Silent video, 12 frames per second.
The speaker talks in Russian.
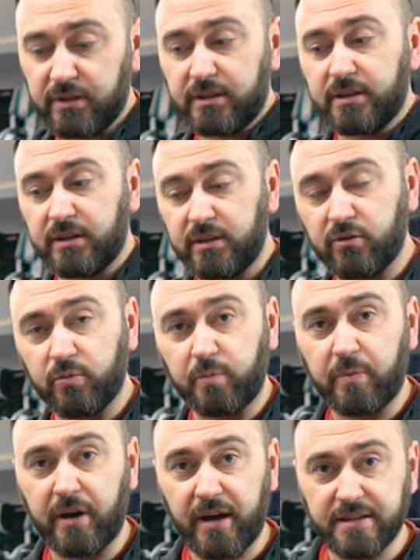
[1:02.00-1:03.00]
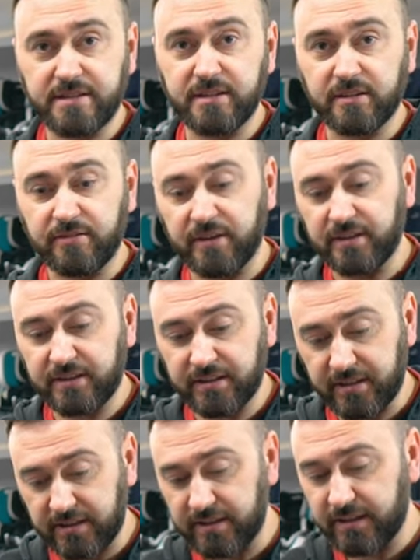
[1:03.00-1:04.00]
это группа 1, 2,
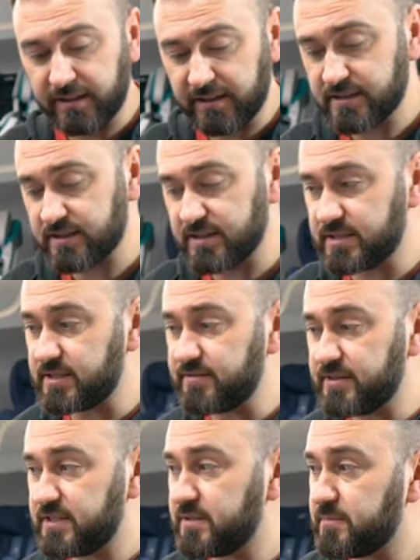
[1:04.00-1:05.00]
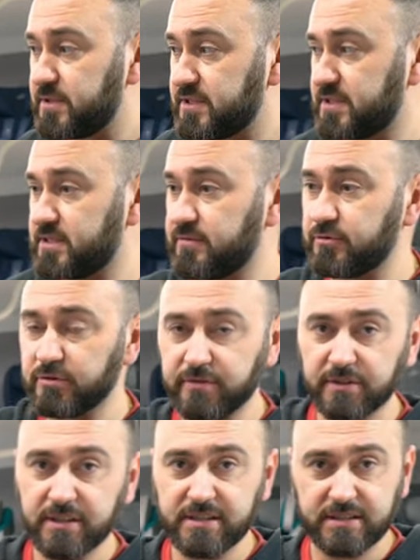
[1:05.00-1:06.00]
3, кресло с 9 месяцев до
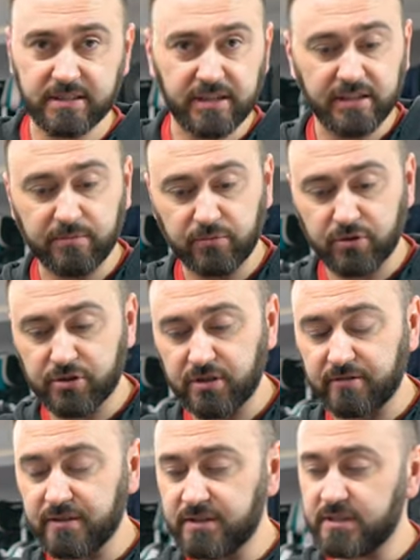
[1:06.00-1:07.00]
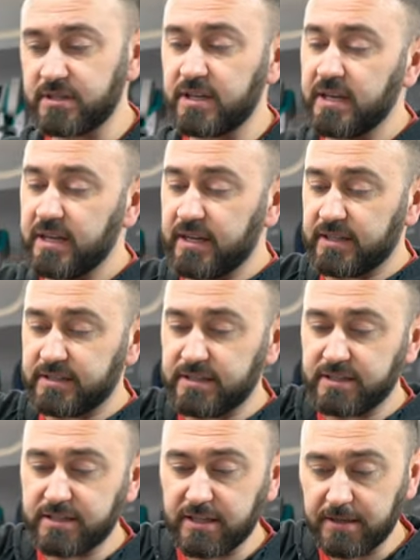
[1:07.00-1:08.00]
12 лет можно возить
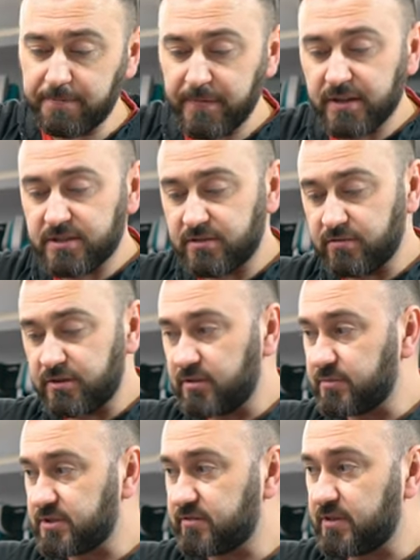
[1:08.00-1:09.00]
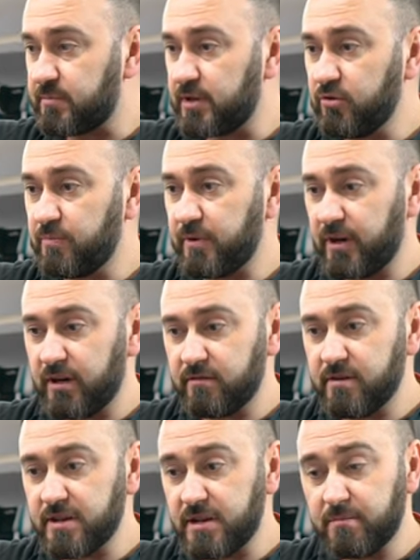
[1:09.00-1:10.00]
детей. Сегодня мы с вами о нем
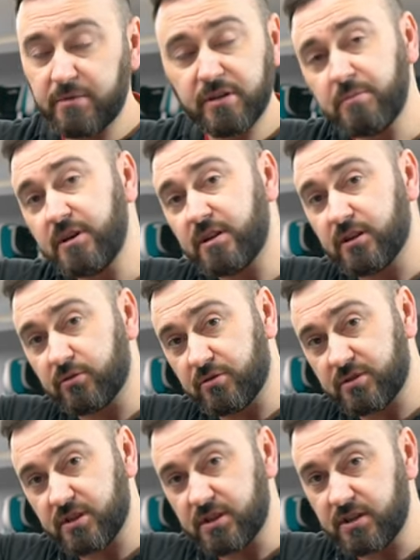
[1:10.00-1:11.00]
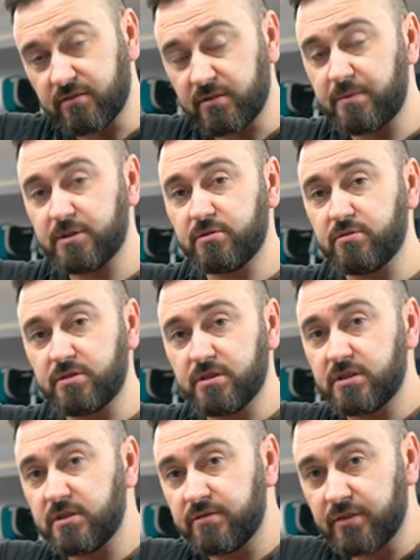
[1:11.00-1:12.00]
поговорим. Имеет оно, кстати, европейскую
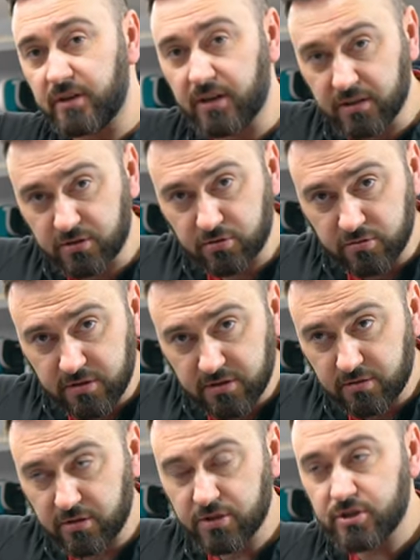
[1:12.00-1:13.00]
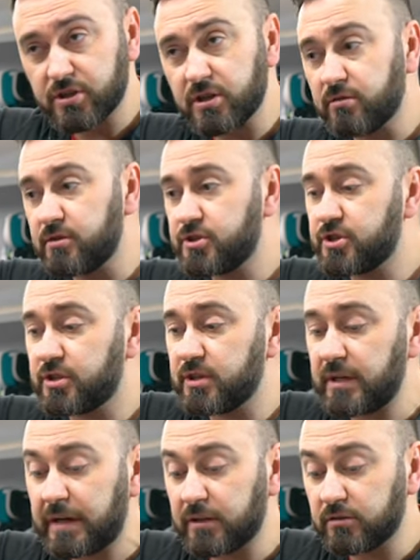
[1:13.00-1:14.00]
сертификацию
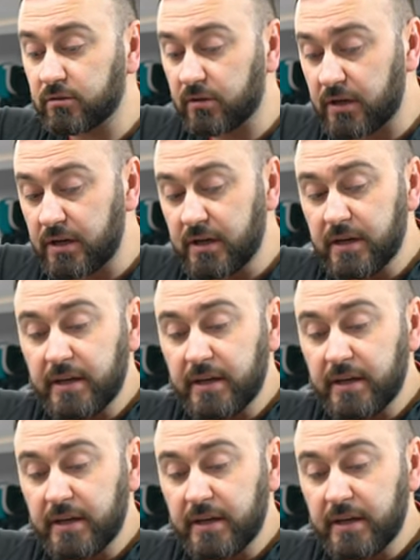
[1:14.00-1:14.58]
4404, которая,